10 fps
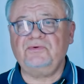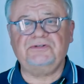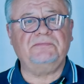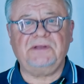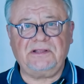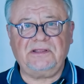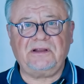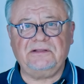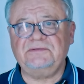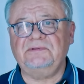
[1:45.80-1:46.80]
очень
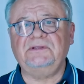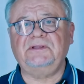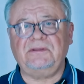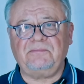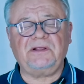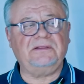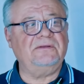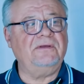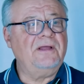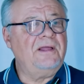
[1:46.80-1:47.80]
благодарен за вот этот
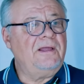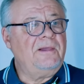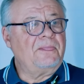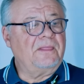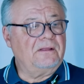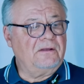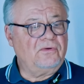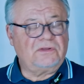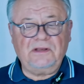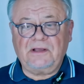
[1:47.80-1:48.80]
обратный э,
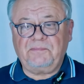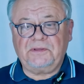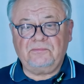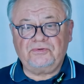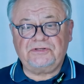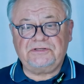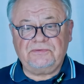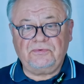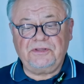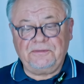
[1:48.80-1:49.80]
отклик, потому что
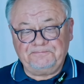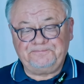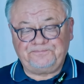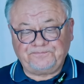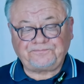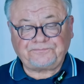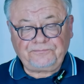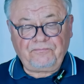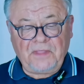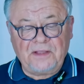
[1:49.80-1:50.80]
сегодня
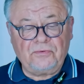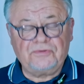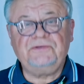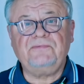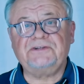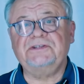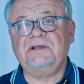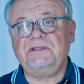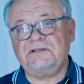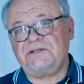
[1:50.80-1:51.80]
это очень важно.
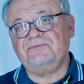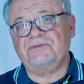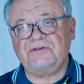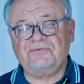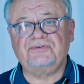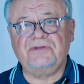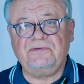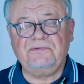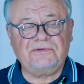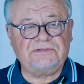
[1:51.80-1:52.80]
Хотя сразу скажу, что
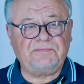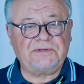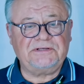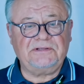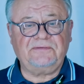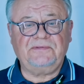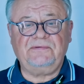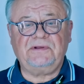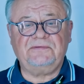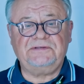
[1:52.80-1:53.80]
90%,
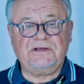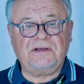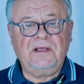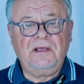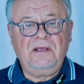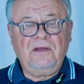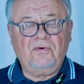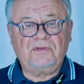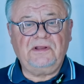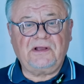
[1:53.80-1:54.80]
наверное, всех
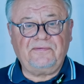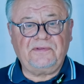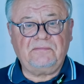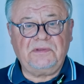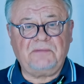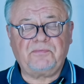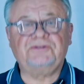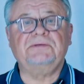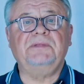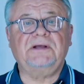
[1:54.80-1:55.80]
откликов это была
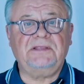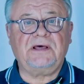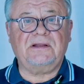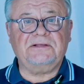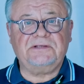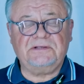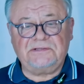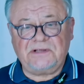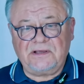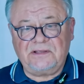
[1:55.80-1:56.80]
просто благодарность
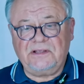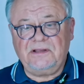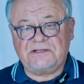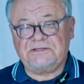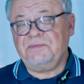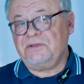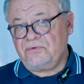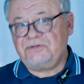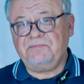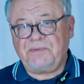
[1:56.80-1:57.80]
за эти лекции. Мне это
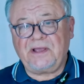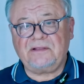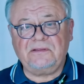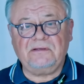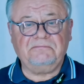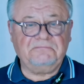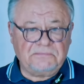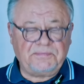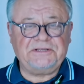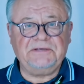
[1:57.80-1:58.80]
очень приятно.
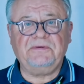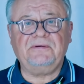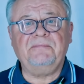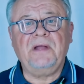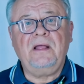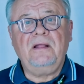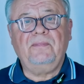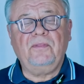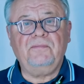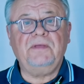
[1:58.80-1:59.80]
Спасибо вам.
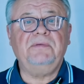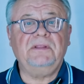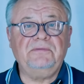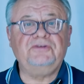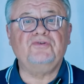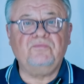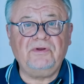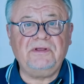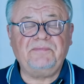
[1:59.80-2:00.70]
Но мне было бы еще более